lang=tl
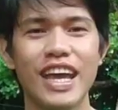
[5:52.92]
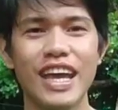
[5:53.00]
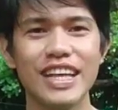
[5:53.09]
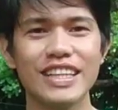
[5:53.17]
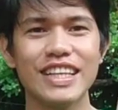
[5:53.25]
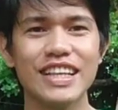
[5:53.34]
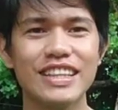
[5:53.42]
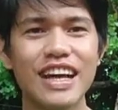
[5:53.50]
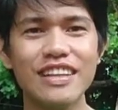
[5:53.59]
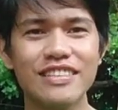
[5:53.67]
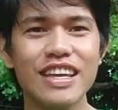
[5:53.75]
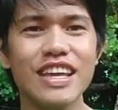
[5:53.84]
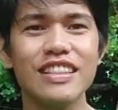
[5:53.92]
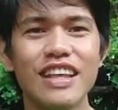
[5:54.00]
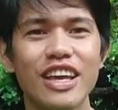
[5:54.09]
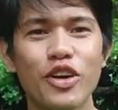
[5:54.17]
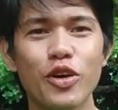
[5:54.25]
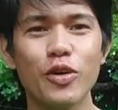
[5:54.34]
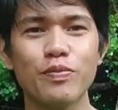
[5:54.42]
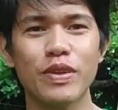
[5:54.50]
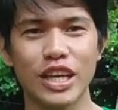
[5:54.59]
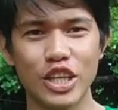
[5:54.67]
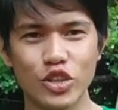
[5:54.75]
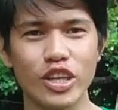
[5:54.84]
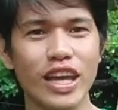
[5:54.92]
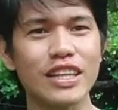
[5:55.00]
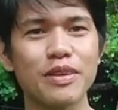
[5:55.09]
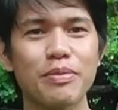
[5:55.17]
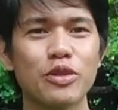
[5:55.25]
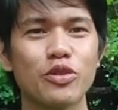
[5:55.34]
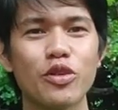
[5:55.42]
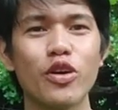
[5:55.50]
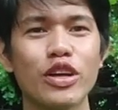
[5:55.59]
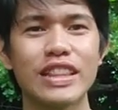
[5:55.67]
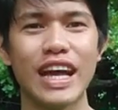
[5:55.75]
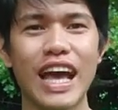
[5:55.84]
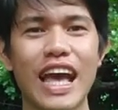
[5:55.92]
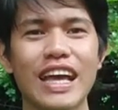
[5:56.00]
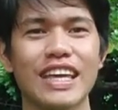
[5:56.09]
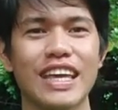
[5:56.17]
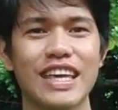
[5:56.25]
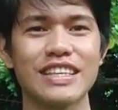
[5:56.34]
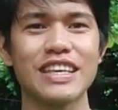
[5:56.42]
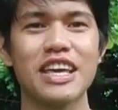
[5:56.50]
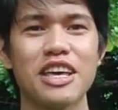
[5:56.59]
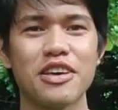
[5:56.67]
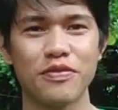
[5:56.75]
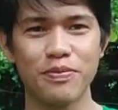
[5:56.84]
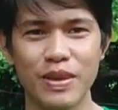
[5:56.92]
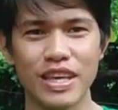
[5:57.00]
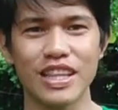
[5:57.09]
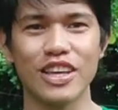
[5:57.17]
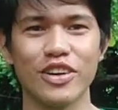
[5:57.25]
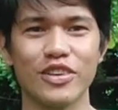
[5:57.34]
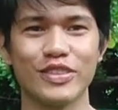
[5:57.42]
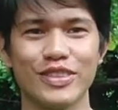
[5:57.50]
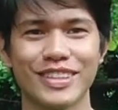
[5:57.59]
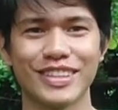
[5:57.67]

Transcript: And that's it. I hope nag-enjoy ka sa panunood ng aking video.